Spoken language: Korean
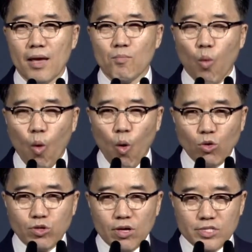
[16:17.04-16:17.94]

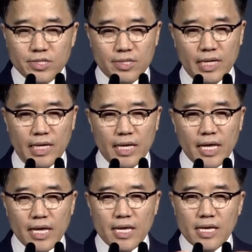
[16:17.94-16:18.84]
모든 것을
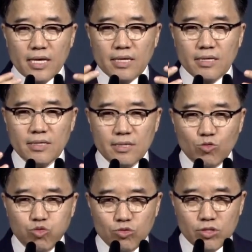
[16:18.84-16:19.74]
그
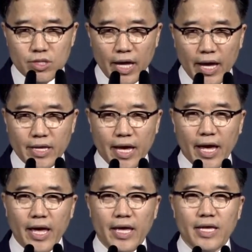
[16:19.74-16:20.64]

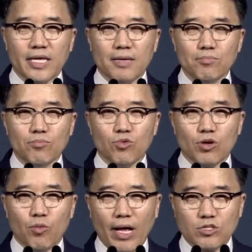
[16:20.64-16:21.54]
군대의 임무를
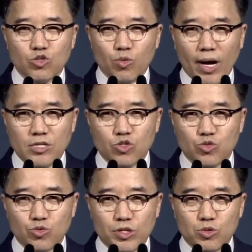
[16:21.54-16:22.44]
완수할
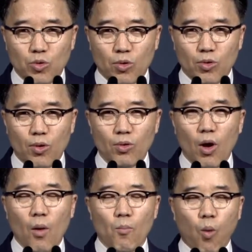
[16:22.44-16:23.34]
수 있도록
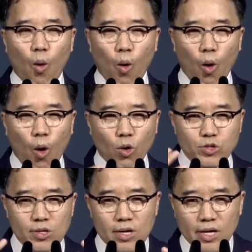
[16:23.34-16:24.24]

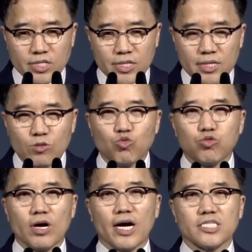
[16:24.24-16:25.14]
모든 것을
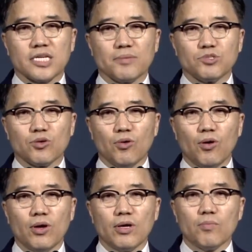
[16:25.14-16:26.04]
국가가
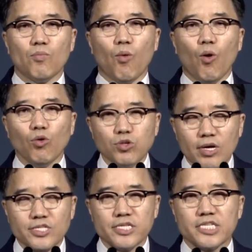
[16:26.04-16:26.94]
책임지고 모든
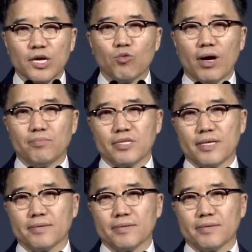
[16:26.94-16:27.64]
것을 제공합니다.